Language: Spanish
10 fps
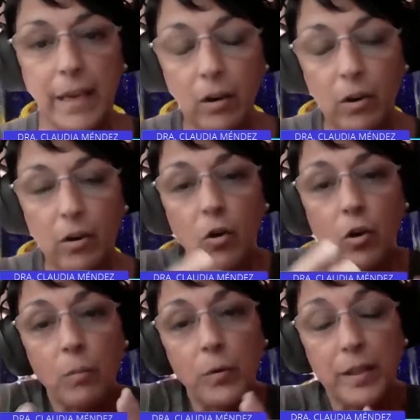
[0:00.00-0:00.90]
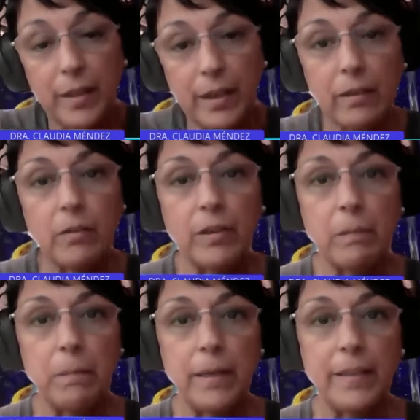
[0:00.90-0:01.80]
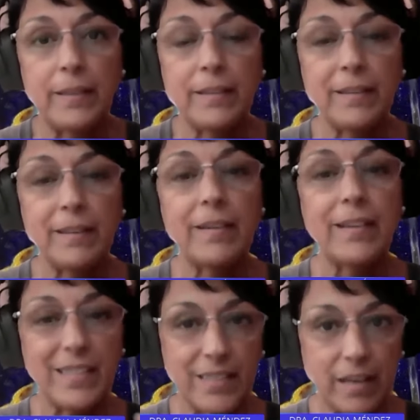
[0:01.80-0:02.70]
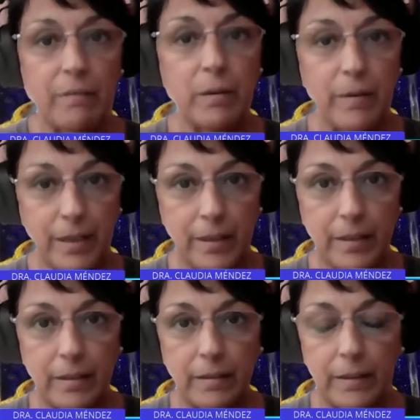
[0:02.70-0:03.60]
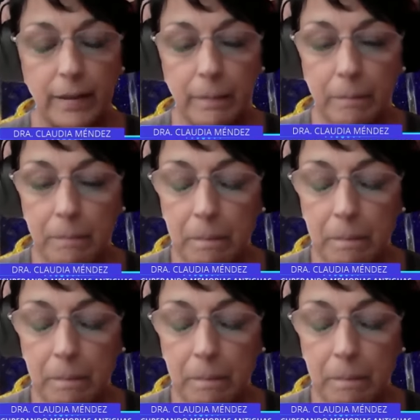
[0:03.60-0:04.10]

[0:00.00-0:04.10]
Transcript: en comunidad con el planeta Tierra que ya vibra en quinta.